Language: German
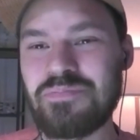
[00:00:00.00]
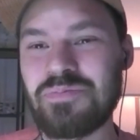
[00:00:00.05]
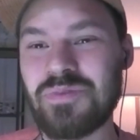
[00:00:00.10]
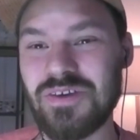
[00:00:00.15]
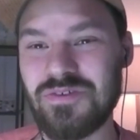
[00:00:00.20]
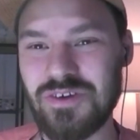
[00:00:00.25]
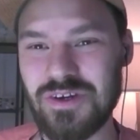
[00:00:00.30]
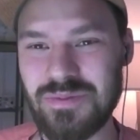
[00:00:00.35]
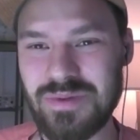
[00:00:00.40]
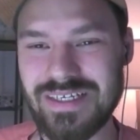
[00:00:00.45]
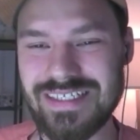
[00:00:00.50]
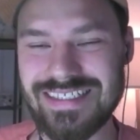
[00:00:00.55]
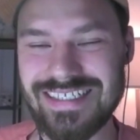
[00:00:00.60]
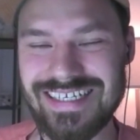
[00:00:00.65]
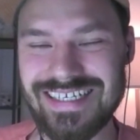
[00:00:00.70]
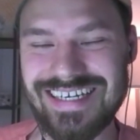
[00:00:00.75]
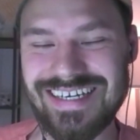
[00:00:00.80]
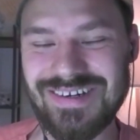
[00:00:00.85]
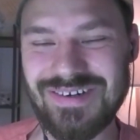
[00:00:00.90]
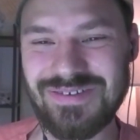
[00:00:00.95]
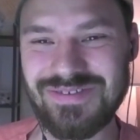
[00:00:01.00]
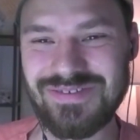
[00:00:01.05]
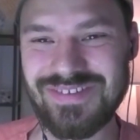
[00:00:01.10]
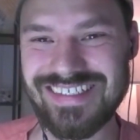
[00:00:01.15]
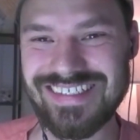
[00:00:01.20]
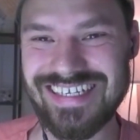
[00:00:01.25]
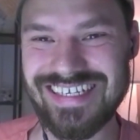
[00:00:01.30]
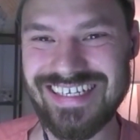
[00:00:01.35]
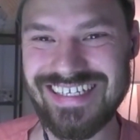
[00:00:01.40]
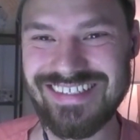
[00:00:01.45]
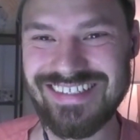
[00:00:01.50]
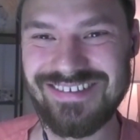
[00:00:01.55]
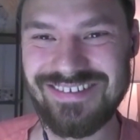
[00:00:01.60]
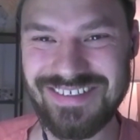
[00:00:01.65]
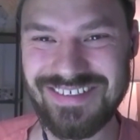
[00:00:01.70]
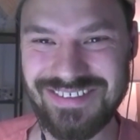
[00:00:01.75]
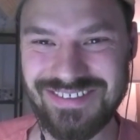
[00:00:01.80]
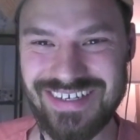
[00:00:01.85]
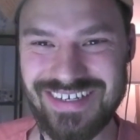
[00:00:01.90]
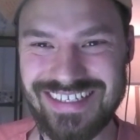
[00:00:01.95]
Ich freue mich sehr auf das
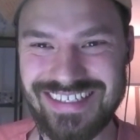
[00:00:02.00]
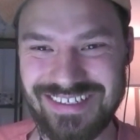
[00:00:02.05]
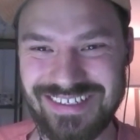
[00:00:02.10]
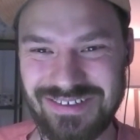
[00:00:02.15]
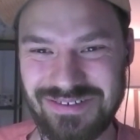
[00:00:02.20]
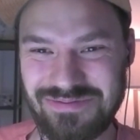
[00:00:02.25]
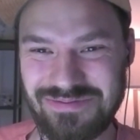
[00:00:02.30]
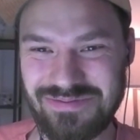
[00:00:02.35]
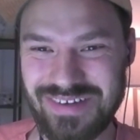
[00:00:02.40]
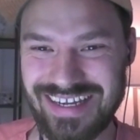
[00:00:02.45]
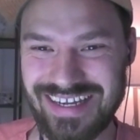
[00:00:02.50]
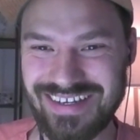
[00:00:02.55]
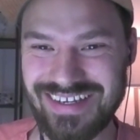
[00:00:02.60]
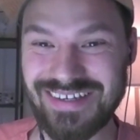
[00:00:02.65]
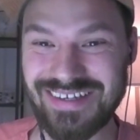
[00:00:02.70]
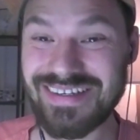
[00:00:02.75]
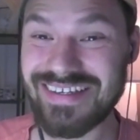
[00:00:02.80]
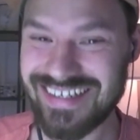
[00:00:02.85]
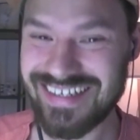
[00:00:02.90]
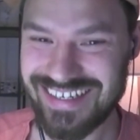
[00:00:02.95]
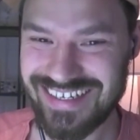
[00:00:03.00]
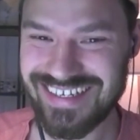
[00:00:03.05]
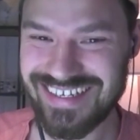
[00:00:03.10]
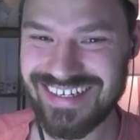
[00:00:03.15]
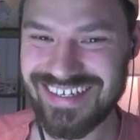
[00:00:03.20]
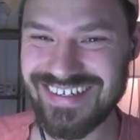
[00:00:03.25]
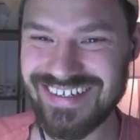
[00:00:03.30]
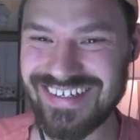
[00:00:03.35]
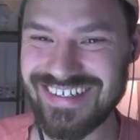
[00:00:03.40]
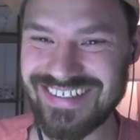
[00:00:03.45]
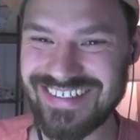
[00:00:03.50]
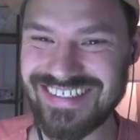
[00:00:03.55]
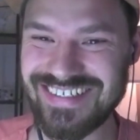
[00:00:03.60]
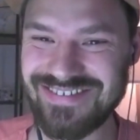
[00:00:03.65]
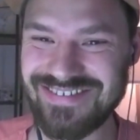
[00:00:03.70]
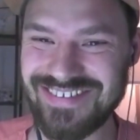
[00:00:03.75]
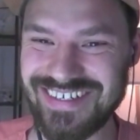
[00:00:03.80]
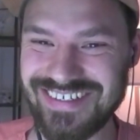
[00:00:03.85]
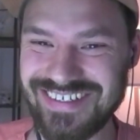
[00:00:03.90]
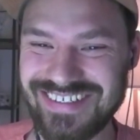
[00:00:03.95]
Interview, darum, hoi Roger,
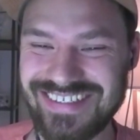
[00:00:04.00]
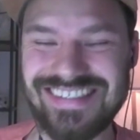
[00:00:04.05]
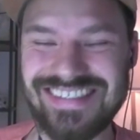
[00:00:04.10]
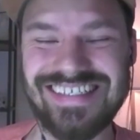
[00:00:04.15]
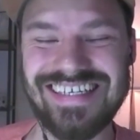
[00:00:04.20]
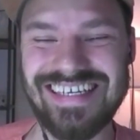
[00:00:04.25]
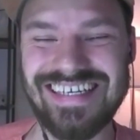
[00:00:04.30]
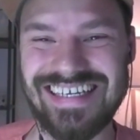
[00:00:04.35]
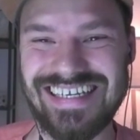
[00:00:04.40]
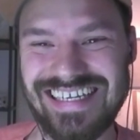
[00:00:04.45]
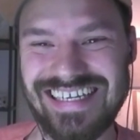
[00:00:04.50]
wie geht's?